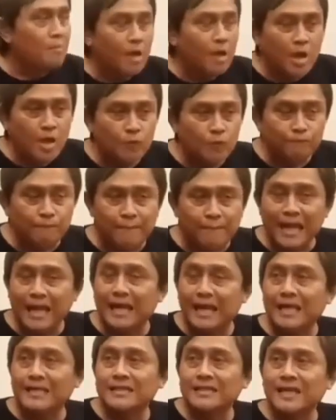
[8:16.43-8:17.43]
tidak
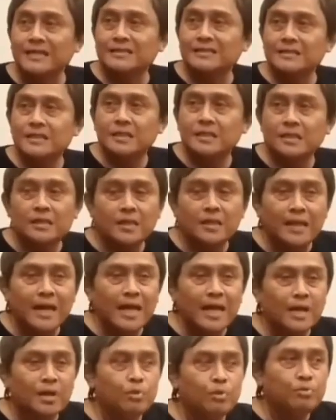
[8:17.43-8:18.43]
kembali
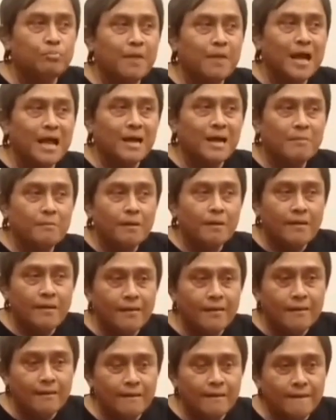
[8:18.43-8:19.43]
sudah begitu lama
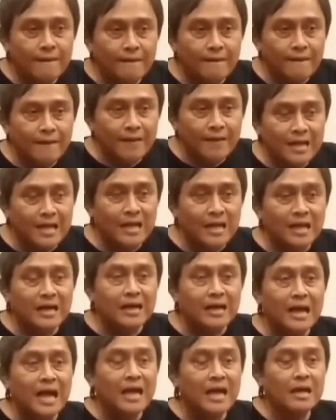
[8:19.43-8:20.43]
disekat
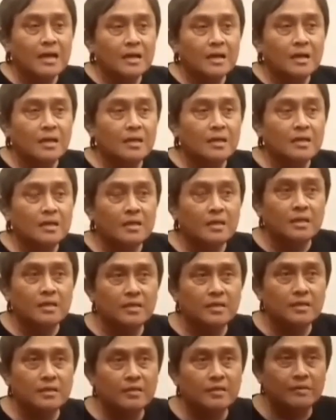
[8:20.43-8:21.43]
akhirnya juga
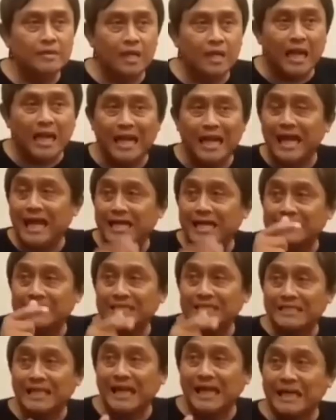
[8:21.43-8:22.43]
tidak
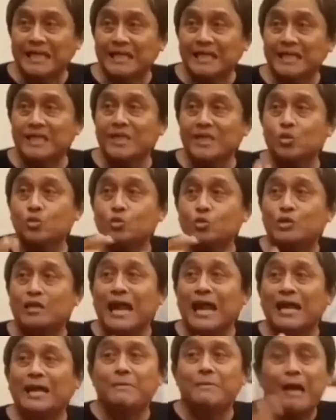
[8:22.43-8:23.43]
kembali jadi
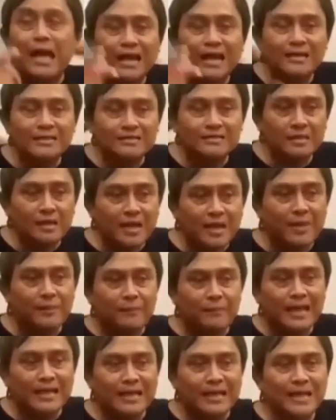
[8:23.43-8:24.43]
Prabowo
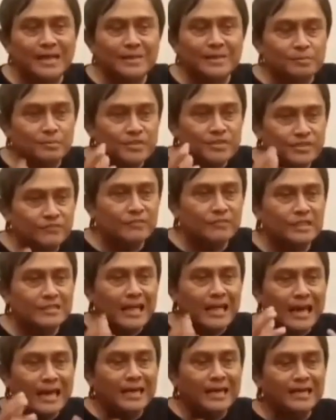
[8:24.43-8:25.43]
sudah melakukan
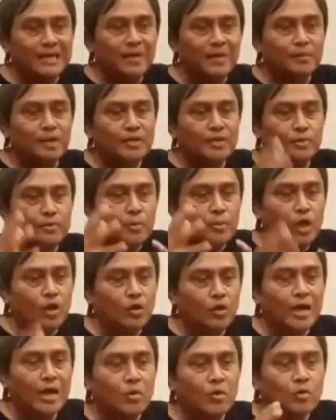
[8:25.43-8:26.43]
operasi
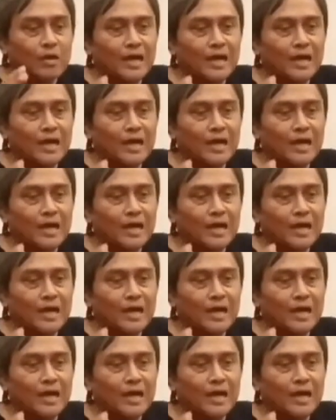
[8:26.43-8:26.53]
penculikan